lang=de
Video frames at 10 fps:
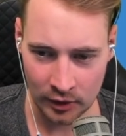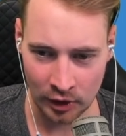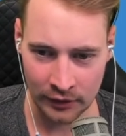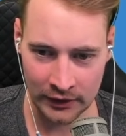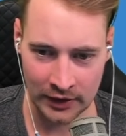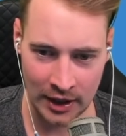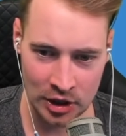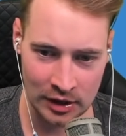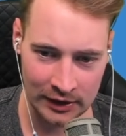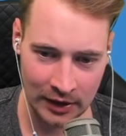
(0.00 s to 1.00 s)
Konnten wir sehr
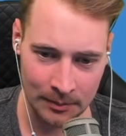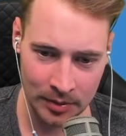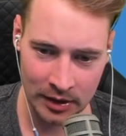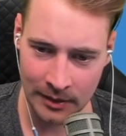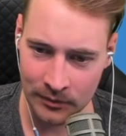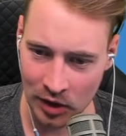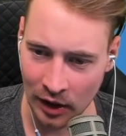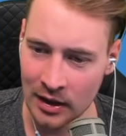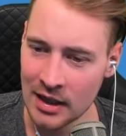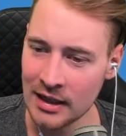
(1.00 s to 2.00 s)
schön als Rampe nehmen.
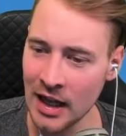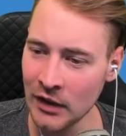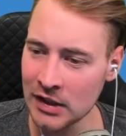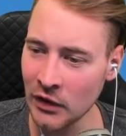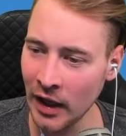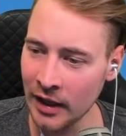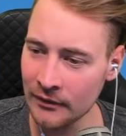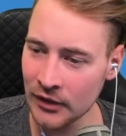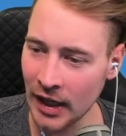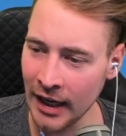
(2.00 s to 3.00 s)
So, Level
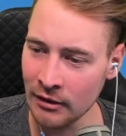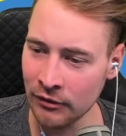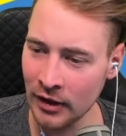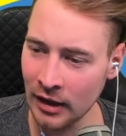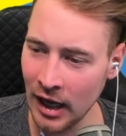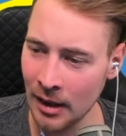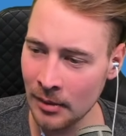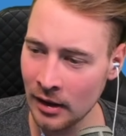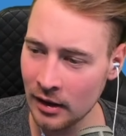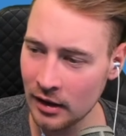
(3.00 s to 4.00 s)
2. Einfach,
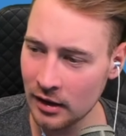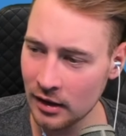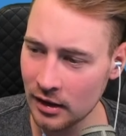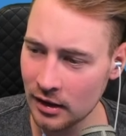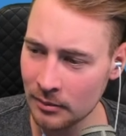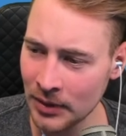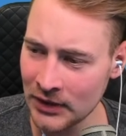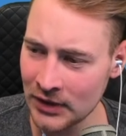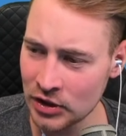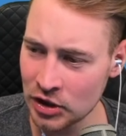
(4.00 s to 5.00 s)
aber ein
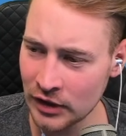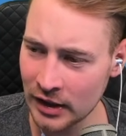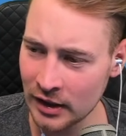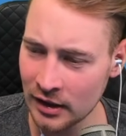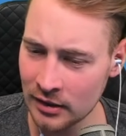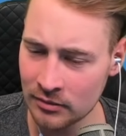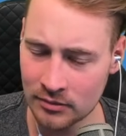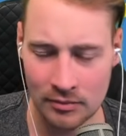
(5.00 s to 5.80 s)
bisschen schwerer.